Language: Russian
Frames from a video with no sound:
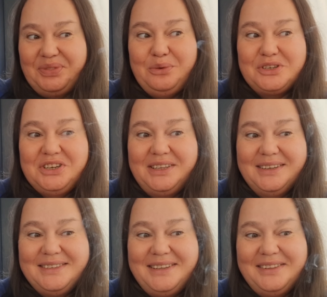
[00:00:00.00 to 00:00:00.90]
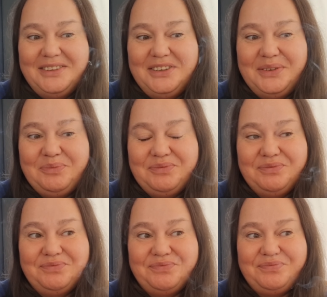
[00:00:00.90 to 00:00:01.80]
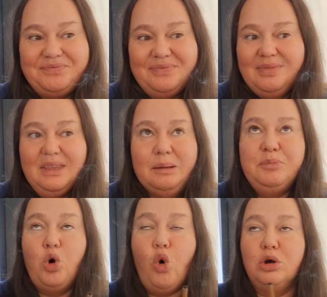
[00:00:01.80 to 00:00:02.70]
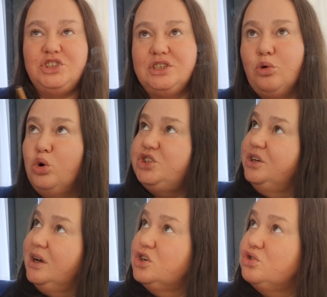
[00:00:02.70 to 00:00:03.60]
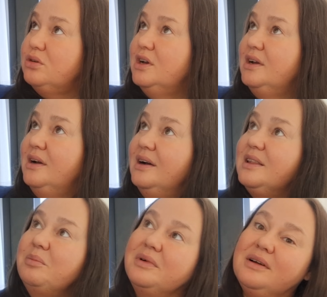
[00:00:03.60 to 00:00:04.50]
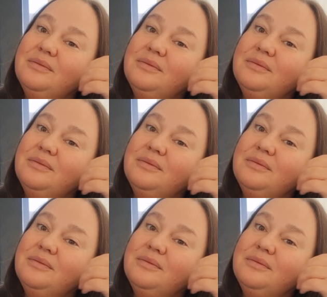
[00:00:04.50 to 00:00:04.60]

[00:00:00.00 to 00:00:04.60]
тоже хотят сделать. Ну, очень, очень хорошо. Там